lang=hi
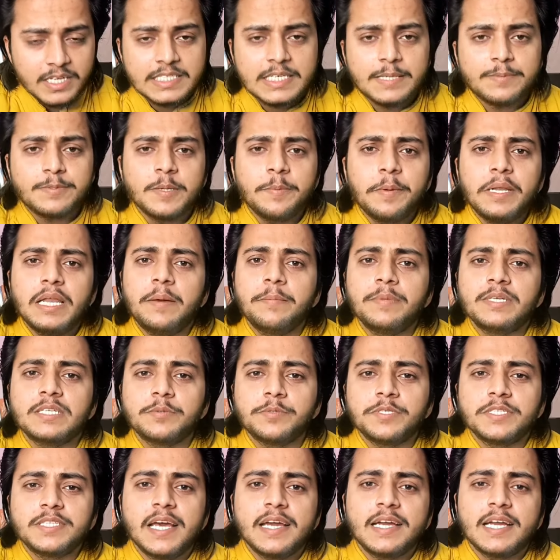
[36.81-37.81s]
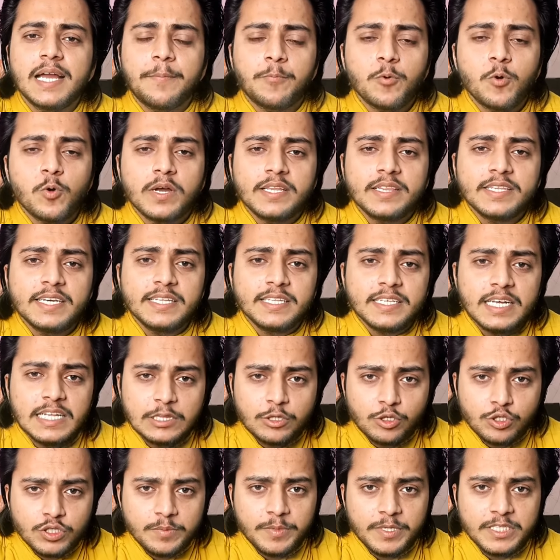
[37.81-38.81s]
सबसे पहले हमें समझना है कि आपको किन किन
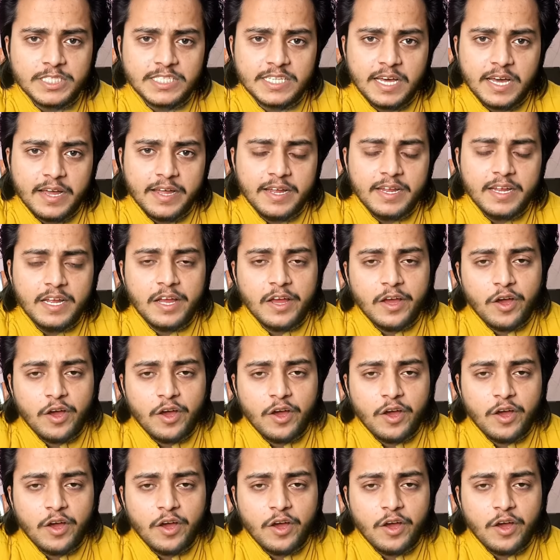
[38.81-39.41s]
गलतियों से बचना है